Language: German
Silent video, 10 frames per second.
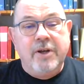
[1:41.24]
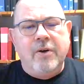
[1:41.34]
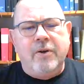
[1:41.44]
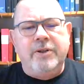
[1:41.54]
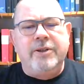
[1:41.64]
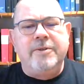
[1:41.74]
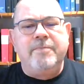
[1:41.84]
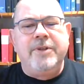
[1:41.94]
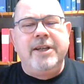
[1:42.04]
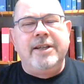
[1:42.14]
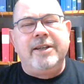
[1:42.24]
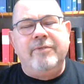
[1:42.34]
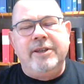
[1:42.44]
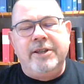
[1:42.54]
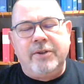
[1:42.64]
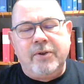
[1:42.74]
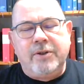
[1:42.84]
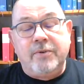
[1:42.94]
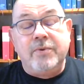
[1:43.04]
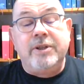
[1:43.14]
Heute, da will ich
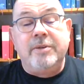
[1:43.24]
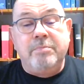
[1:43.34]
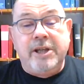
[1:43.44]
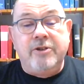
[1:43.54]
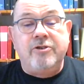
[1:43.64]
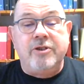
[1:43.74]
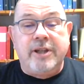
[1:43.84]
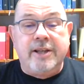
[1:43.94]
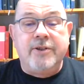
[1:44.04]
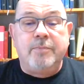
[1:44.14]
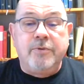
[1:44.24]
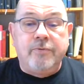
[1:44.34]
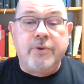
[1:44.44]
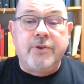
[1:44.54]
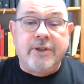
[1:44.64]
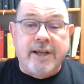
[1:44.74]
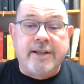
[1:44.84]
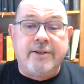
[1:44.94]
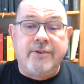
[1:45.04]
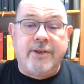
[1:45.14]
Gott und den Menschen ganz bewusst
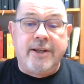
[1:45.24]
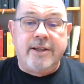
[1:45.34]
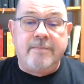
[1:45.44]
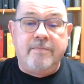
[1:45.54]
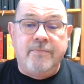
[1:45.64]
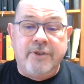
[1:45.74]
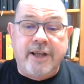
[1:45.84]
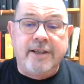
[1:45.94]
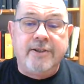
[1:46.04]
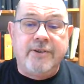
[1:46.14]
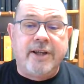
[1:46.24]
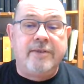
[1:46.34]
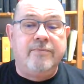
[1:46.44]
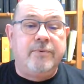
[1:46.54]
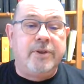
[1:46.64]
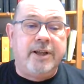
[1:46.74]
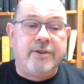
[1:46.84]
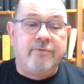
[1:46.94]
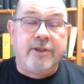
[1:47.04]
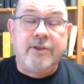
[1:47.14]
Danke sagen. Danke sagen für
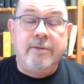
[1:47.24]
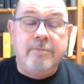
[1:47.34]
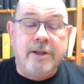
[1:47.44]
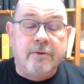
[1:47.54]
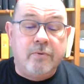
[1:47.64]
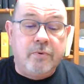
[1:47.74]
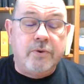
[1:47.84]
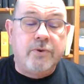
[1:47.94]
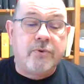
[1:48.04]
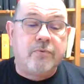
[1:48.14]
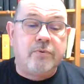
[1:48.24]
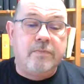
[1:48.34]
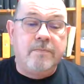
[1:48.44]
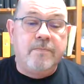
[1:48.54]
das, was sie mir Gutes tun.